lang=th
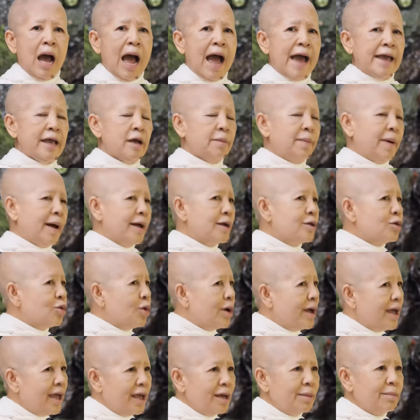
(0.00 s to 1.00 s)
ให้อภัยตั
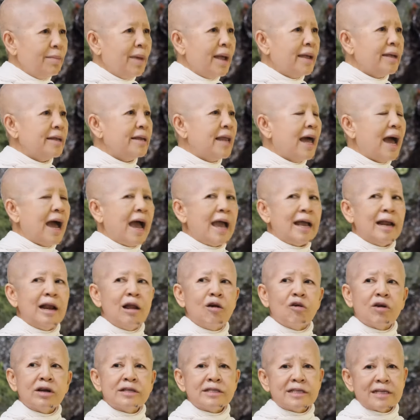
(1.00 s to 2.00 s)
วเองไม่ได้แล้ว
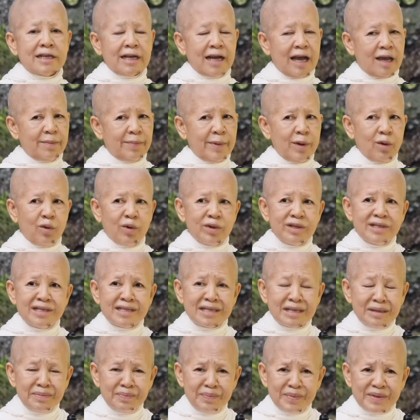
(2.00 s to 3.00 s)
เราก็จะกลายเป็นคน
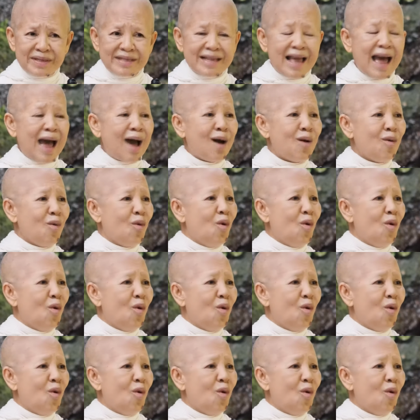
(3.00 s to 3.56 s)
ซึมเศร้า